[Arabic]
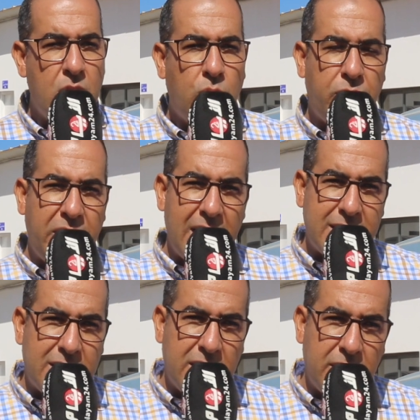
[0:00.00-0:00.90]
والفئات
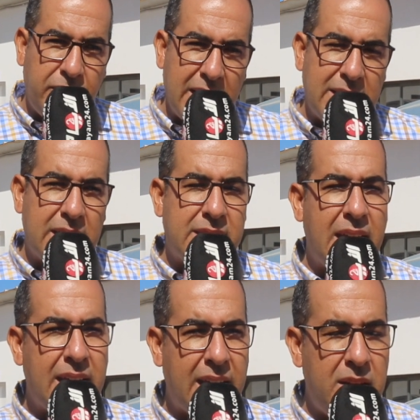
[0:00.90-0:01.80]
الفئه ديال
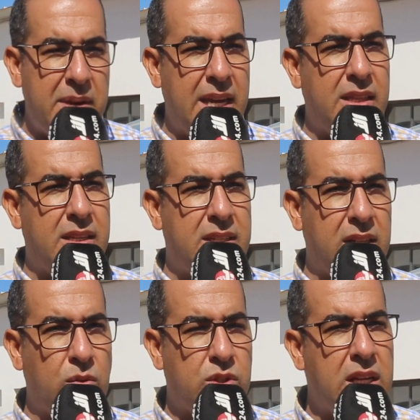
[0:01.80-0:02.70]
السائقين المهنيين
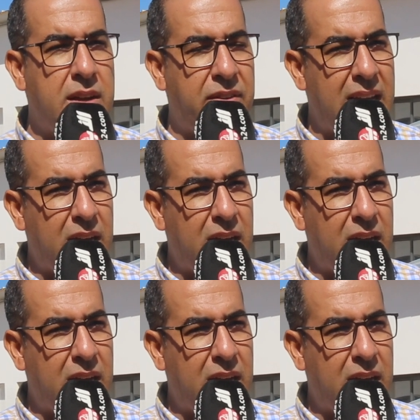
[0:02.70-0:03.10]
لسياره الاجره هي فئه